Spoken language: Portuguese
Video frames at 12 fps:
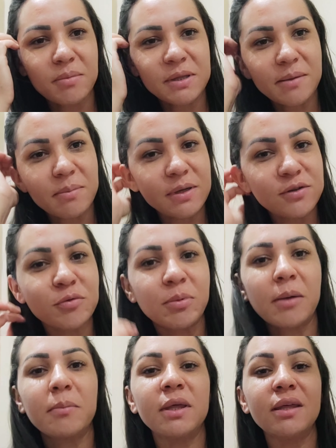manda beijo
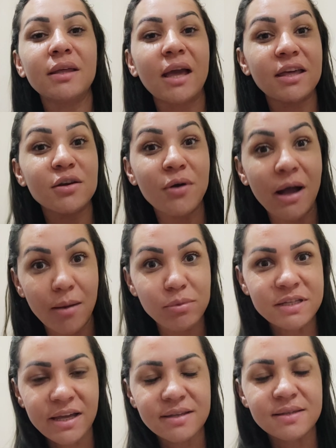pra mim, e aí eu acabo
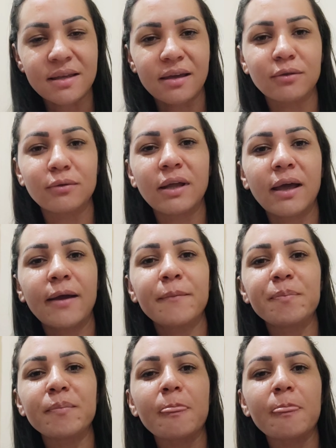esquecendo, né?